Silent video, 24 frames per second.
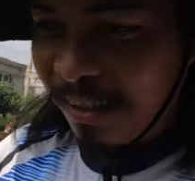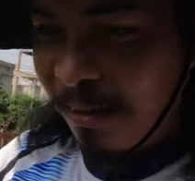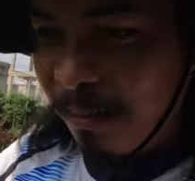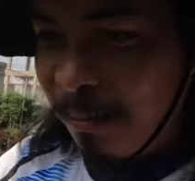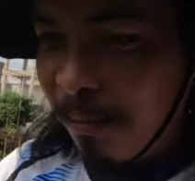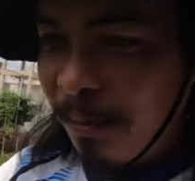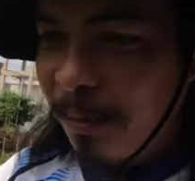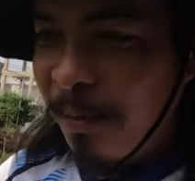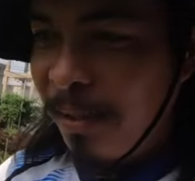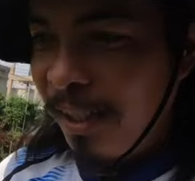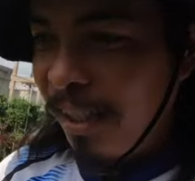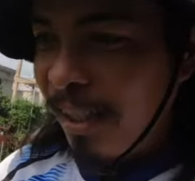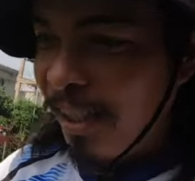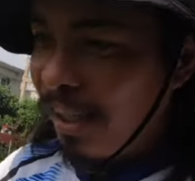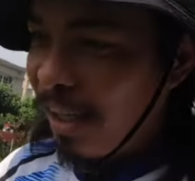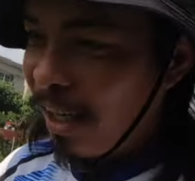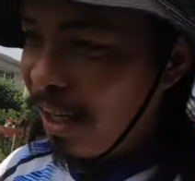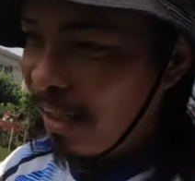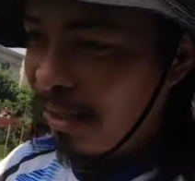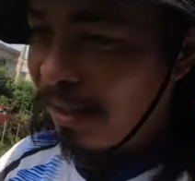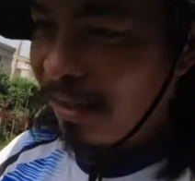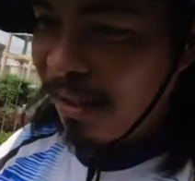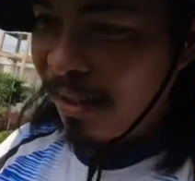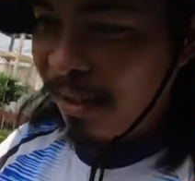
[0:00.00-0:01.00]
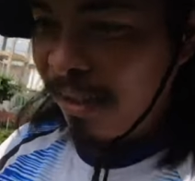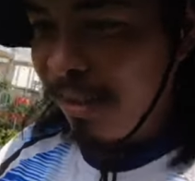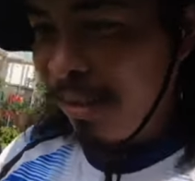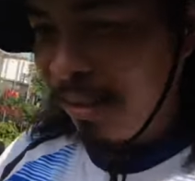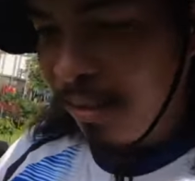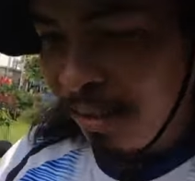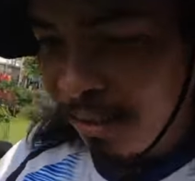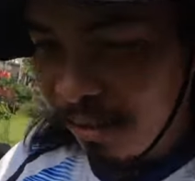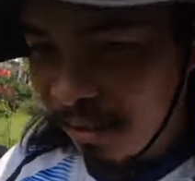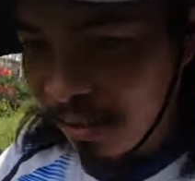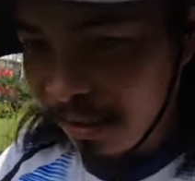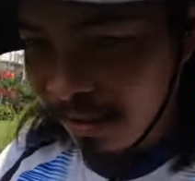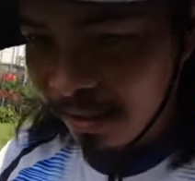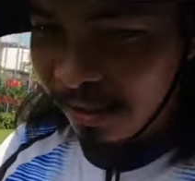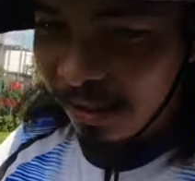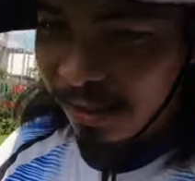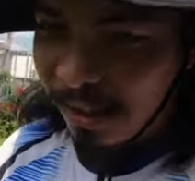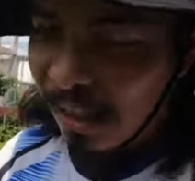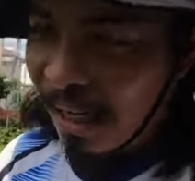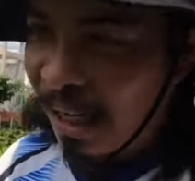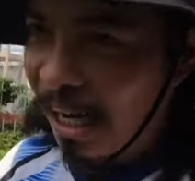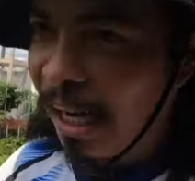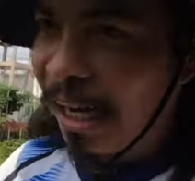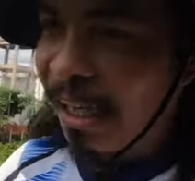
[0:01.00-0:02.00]
muli ka na kasi
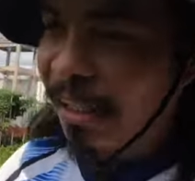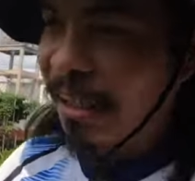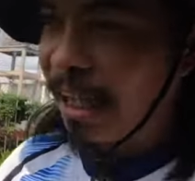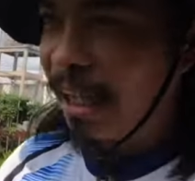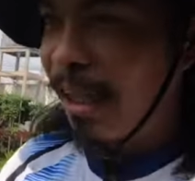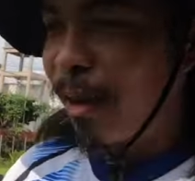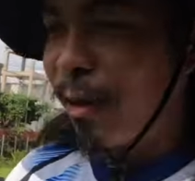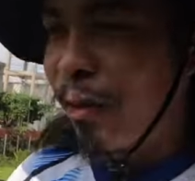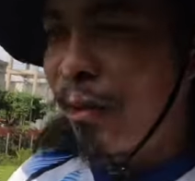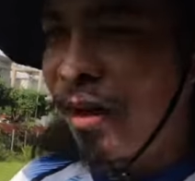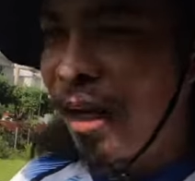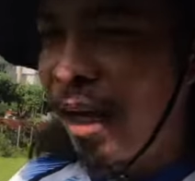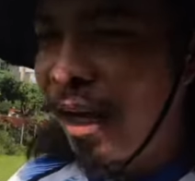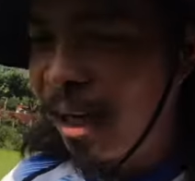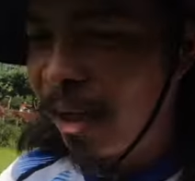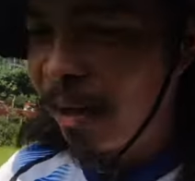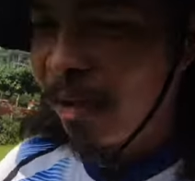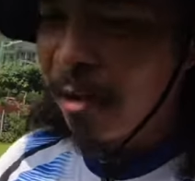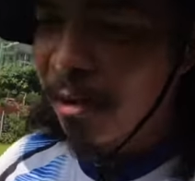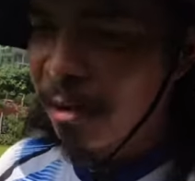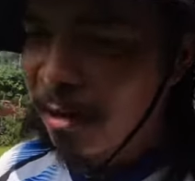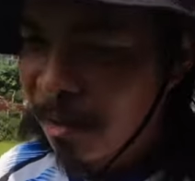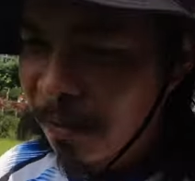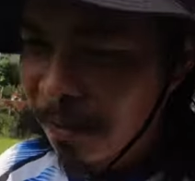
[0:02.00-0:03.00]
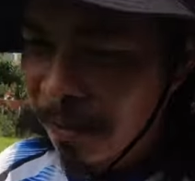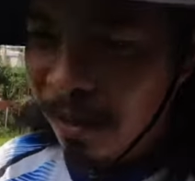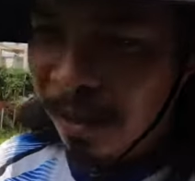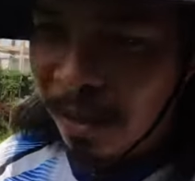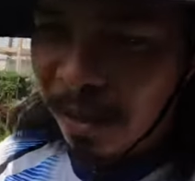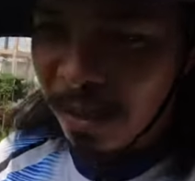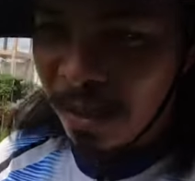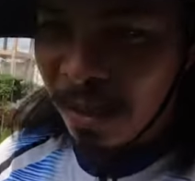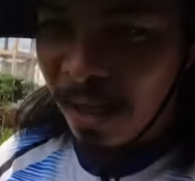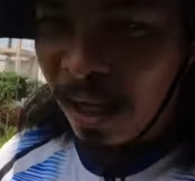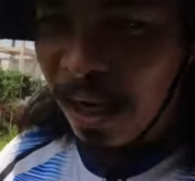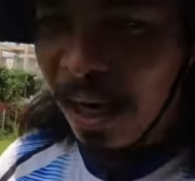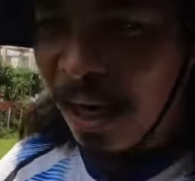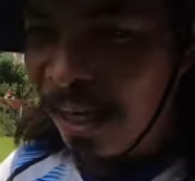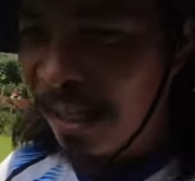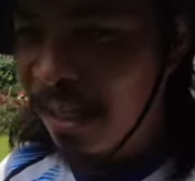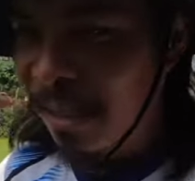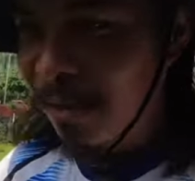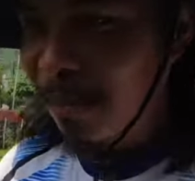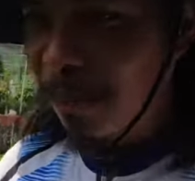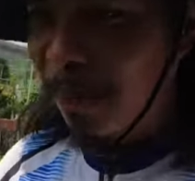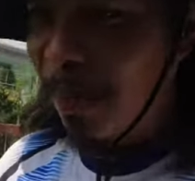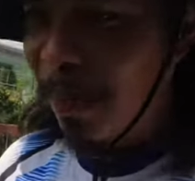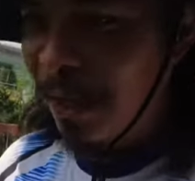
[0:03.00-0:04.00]
kakatatlo na ako oh. isa nga
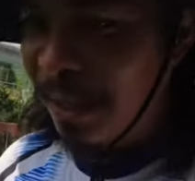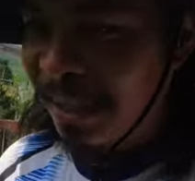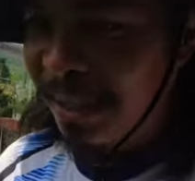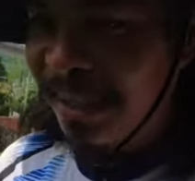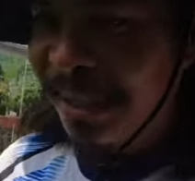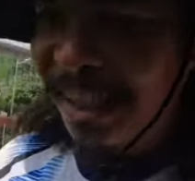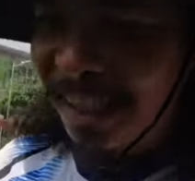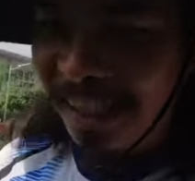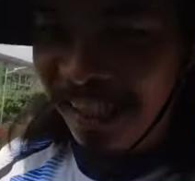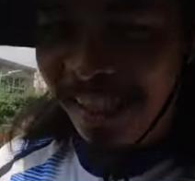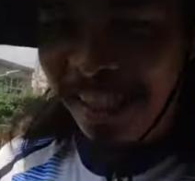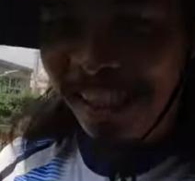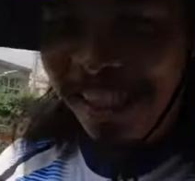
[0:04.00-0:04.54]
lang pwede na eh